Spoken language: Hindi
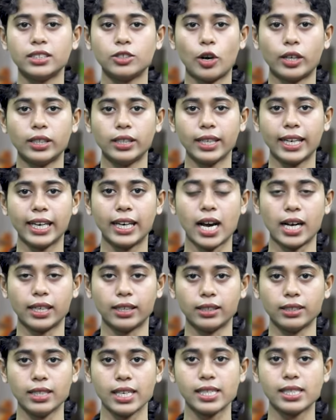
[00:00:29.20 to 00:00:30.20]
डिसऑर्डर के
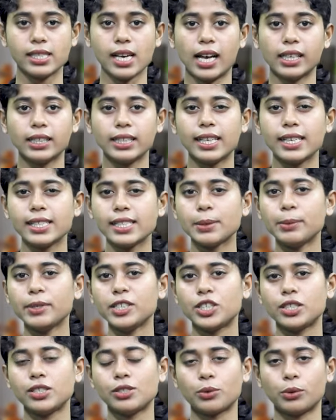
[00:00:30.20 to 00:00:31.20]
कारण इंसान किसी
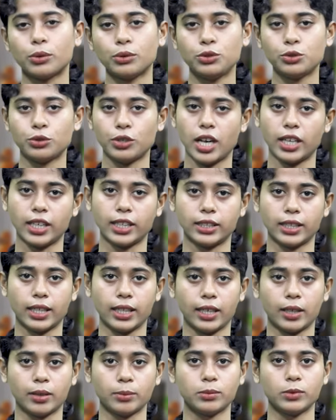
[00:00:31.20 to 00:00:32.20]
भी चीज़ को चुरा लेता
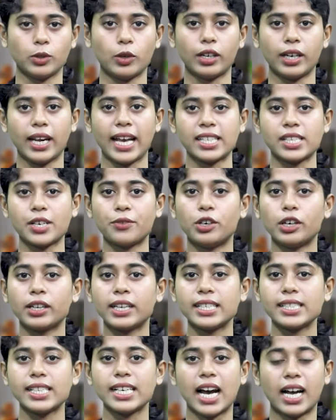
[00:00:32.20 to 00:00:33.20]
है और ऐसा वह
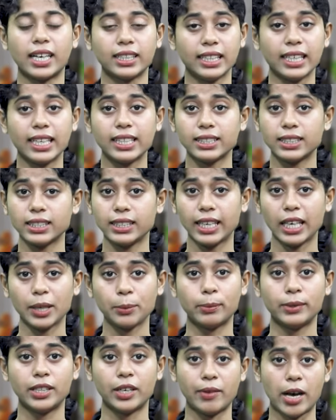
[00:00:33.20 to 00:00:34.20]
किसी आर्थिक स्थिति
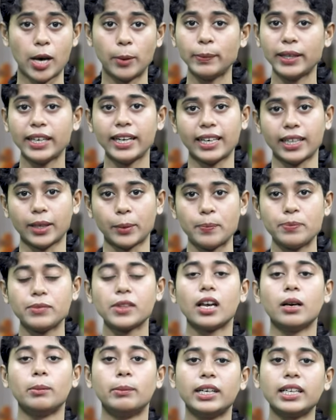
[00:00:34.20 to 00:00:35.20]
के दबाव में नहीं
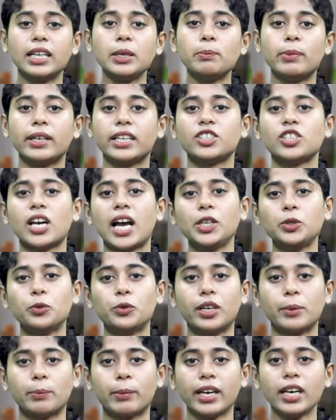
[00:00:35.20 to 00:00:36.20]
बल्कि परेशान
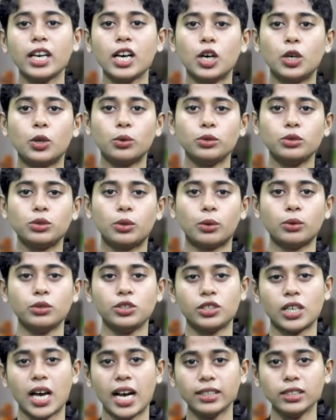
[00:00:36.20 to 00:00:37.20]
होने पे खुद को
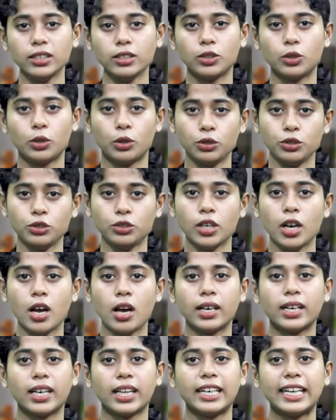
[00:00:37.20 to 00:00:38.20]
शांत खुश
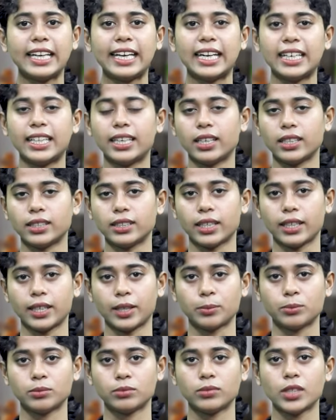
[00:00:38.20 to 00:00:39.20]
करने के लिए करता
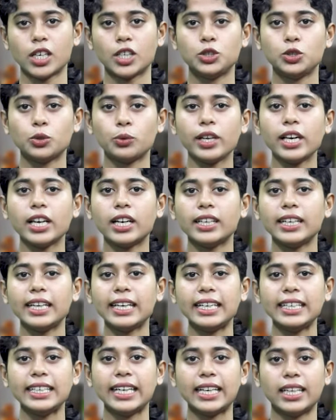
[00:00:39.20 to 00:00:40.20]
है चोरी
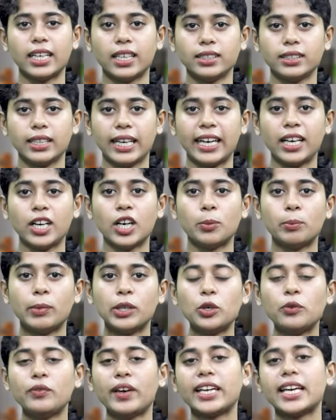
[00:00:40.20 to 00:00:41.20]
करने की ये लत एक
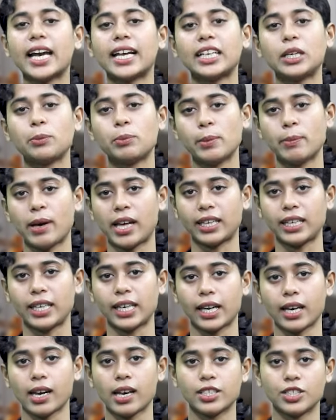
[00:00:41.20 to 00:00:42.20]
मनोवैज्ञानिक बीमारी
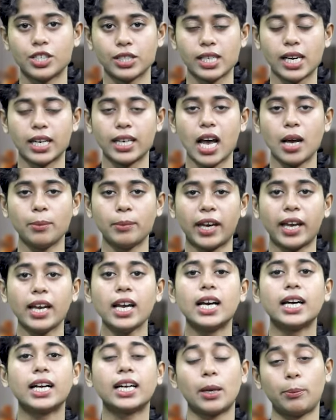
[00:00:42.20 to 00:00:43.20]
है जिसका नाम है
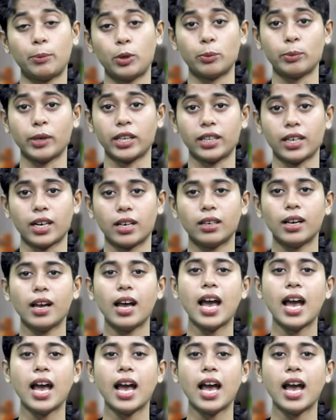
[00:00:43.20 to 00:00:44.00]
क्लेप्टोमेनिया